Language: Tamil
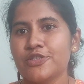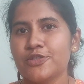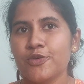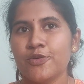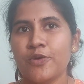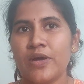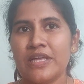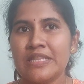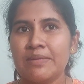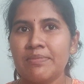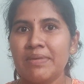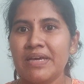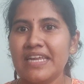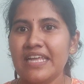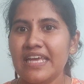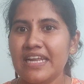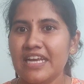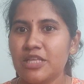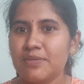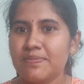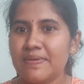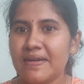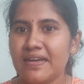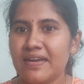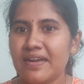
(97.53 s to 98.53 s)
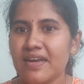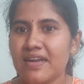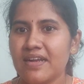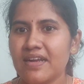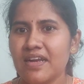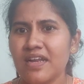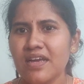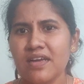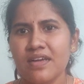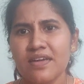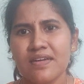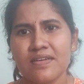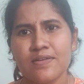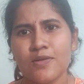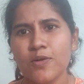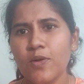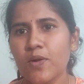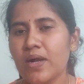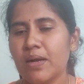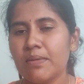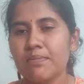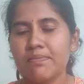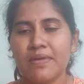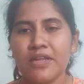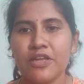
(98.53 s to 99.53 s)
ஸோ uh, அந்த மாதிரி யாராவது பண்ணுறாங்கன்னா கோ
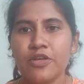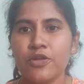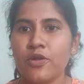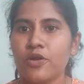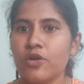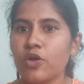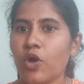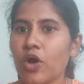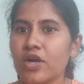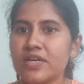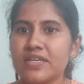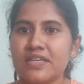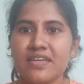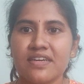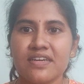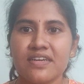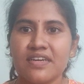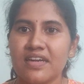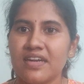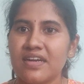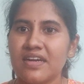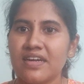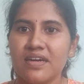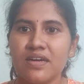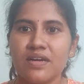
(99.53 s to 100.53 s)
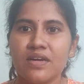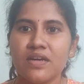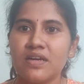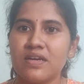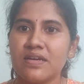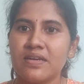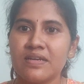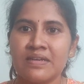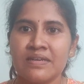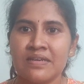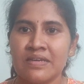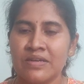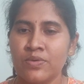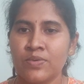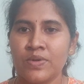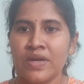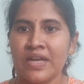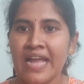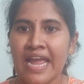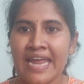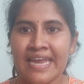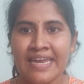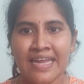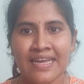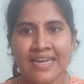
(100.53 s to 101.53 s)
கம்ப்ளைண்ட் யூ டாக்டர்
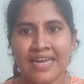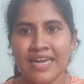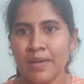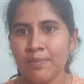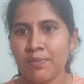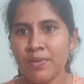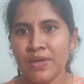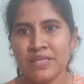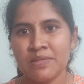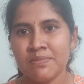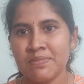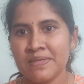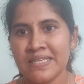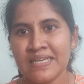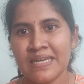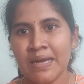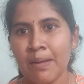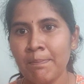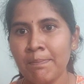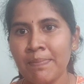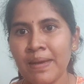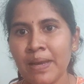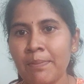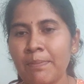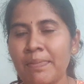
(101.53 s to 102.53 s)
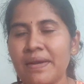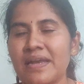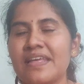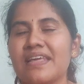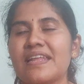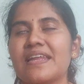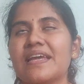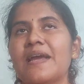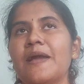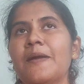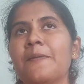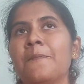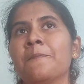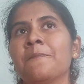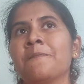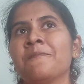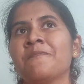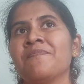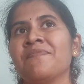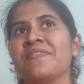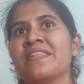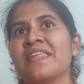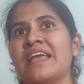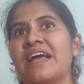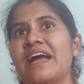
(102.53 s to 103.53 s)
உங்கள் கைனா கிட்ட போய் அதை பற்றி கம்ப்ளைண்ட் பண்ணிடுங்க
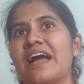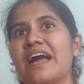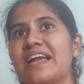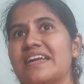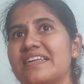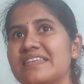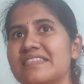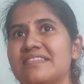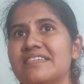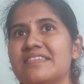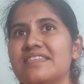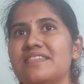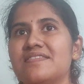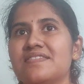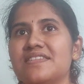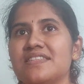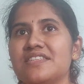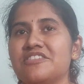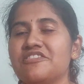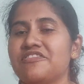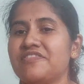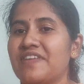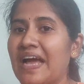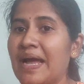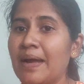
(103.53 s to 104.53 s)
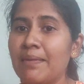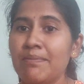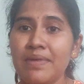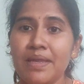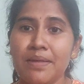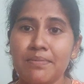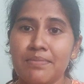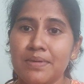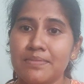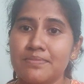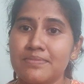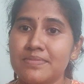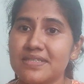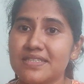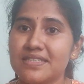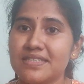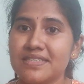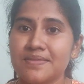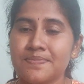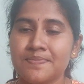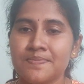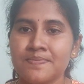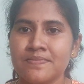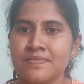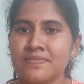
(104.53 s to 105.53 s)
அடுத்தது வந்து ஃபேமிலி
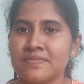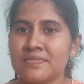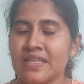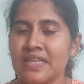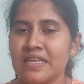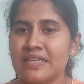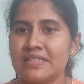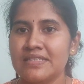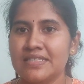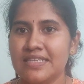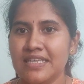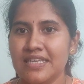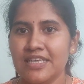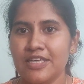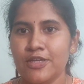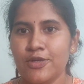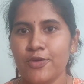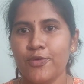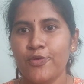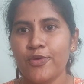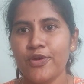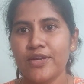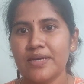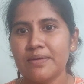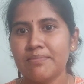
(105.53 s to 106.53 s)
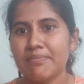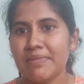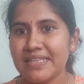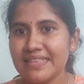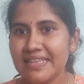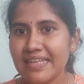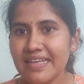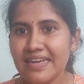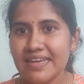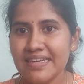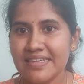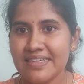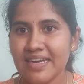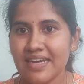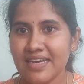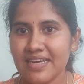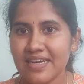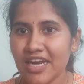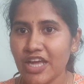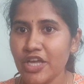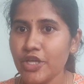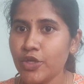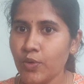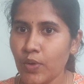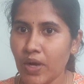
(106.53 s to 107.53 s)
மெம்பர்ஸ் சி ஒரு மதர்
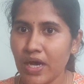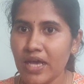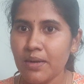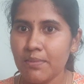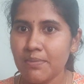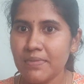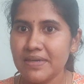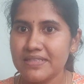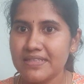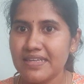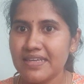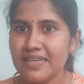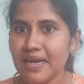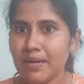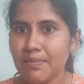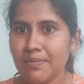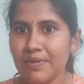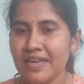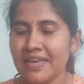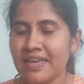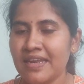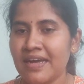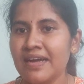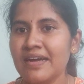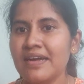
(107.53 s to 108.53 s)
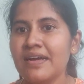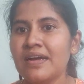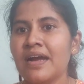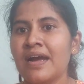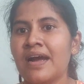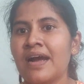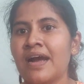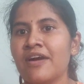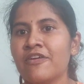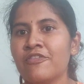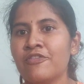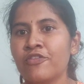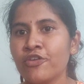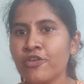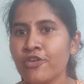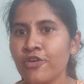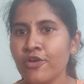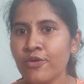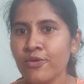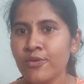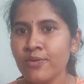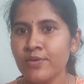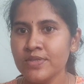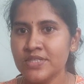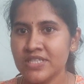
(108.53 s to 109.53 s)
இருக்காங்கன்னா யூ ஆர் மதர் அப்படின்னா
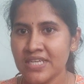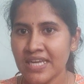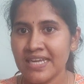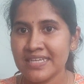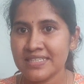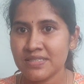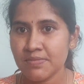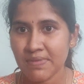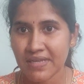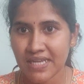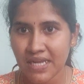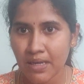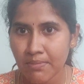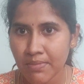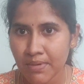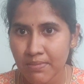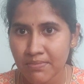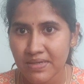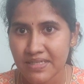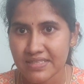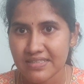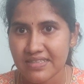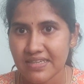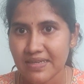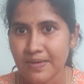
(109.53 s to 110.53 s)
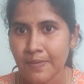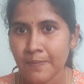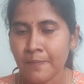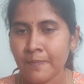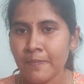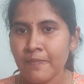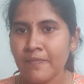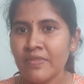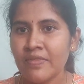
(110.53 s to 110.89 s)
அவங்களும் ஷி ஹாஸ் பிகம் அ மதர்